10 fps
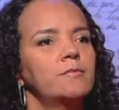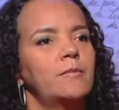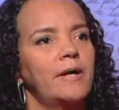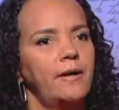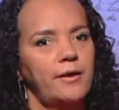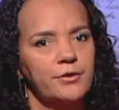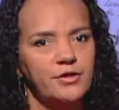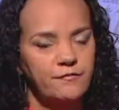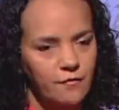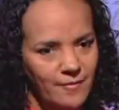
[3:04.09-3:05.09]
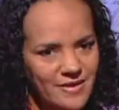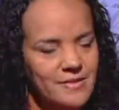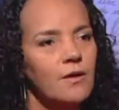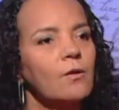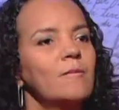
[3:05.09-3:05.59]
é, de
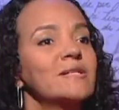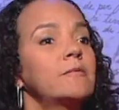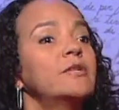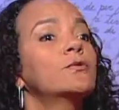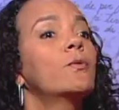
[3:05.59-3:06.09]
informação, mas também de